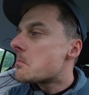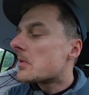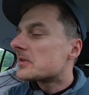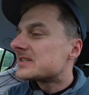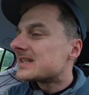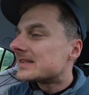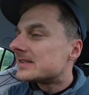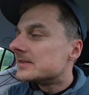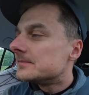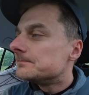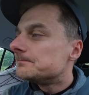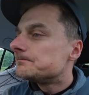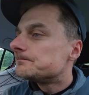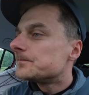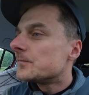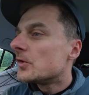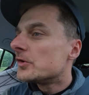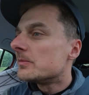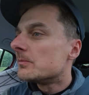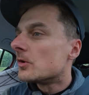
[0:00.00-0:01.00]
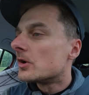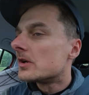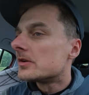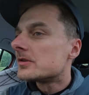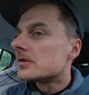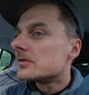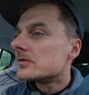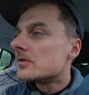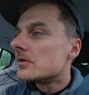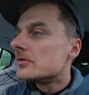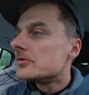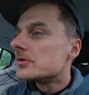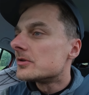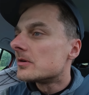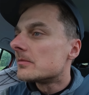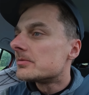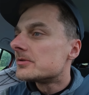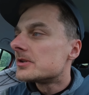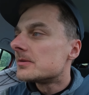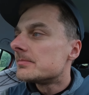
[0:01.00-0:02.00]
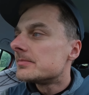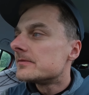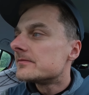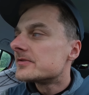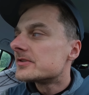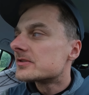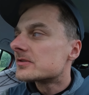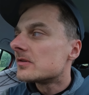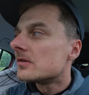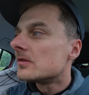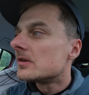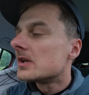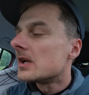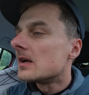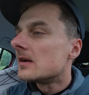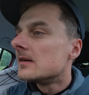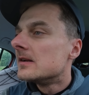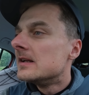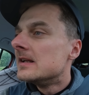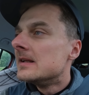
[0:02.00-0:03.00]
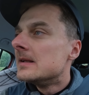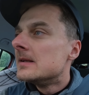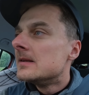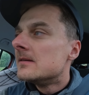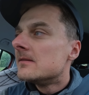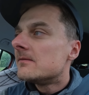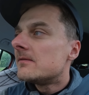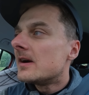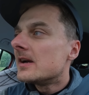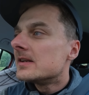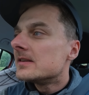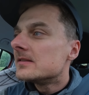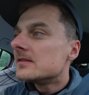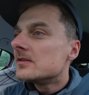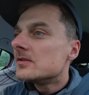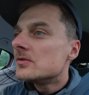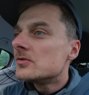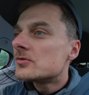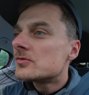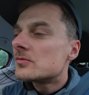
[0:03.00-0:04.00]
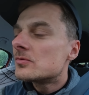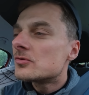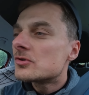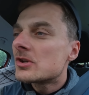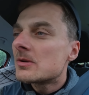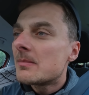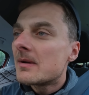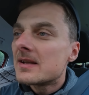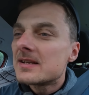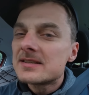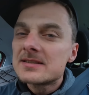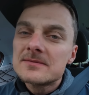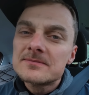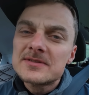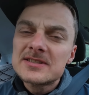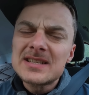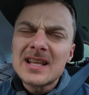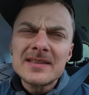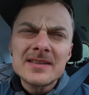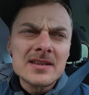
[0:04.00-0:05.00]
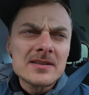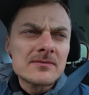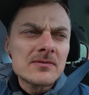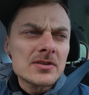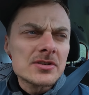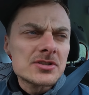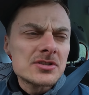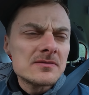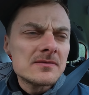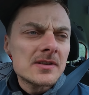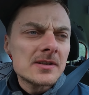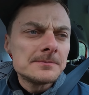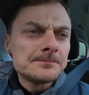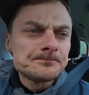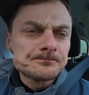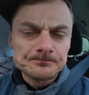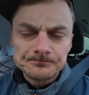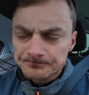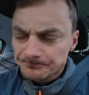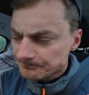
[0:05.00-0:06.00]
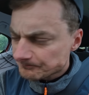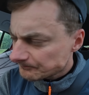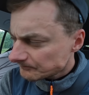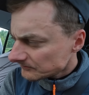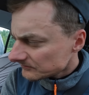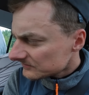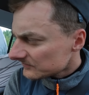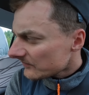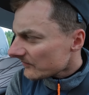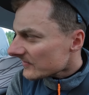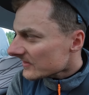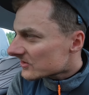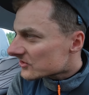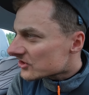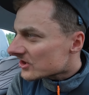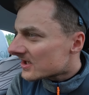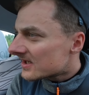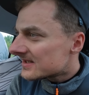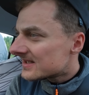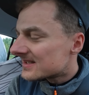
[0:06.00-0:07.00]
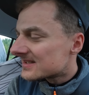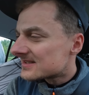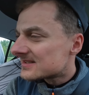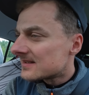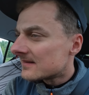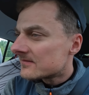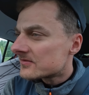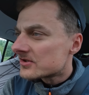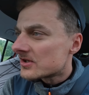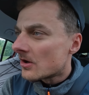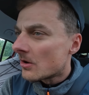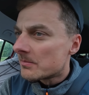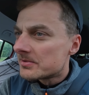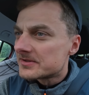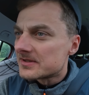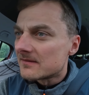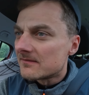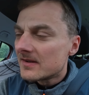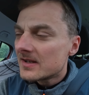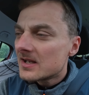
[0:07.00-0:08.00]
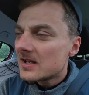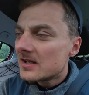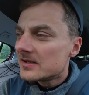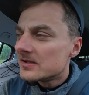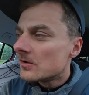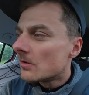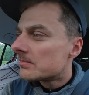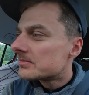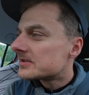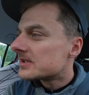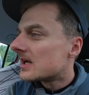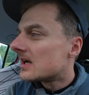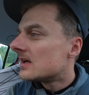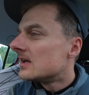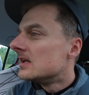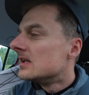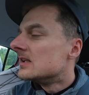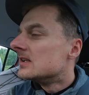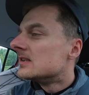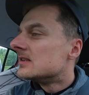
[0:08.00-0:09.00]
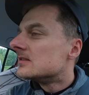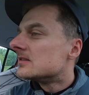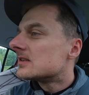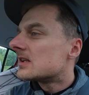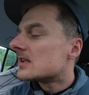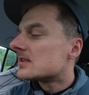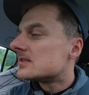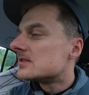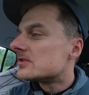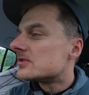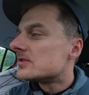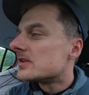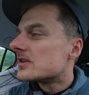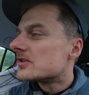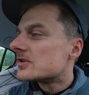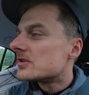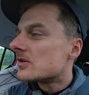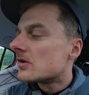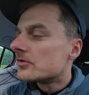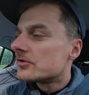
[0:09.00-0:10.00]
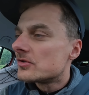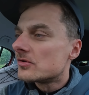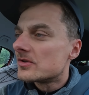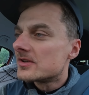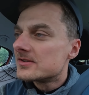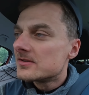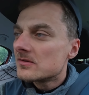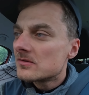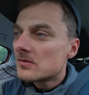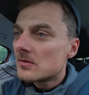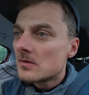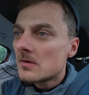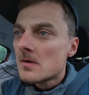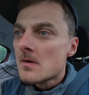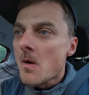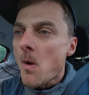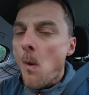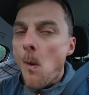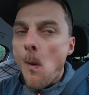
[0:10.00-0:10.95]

poza tym, no nie mogę się do niczego przyczepić, wszystko gra. Faj I już tu chyba jest standard właściwie, że jest zawsze opcja wege i opcja klasyczna, jeżeli chodzi o jedzonko.